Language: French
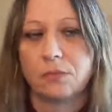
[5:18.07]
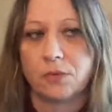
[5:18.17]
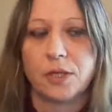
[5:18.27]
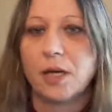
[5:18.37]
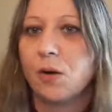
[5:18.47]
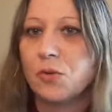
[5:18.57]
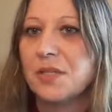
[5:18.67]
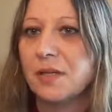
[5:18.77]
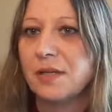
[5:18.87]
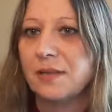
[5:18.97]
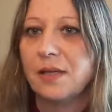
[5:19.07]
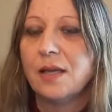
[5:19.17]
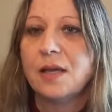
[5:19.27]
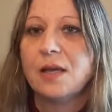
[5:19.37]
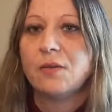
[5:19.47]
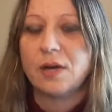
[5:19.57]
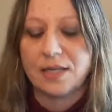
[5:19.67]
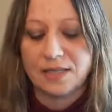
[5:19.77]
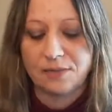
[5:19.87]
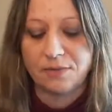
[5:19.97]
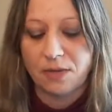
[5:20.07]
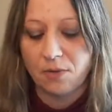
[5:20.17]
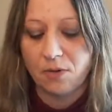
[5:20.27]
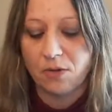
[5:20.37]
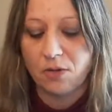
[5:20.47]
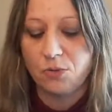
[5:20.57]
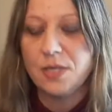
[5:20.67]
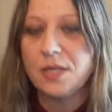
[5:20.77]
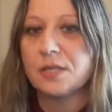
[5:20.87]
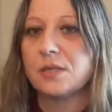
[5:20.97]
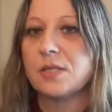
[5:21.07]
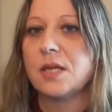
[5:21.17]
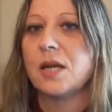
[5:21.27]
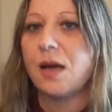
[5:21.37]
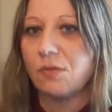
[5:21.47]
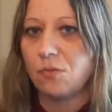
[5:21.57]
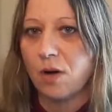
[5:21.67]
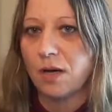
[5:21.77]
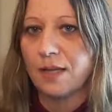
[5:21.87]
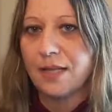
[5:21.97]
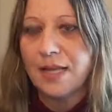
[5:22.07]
on en a aussi en été. Voilà, c'est vraiment l'huile essentielle à avoir.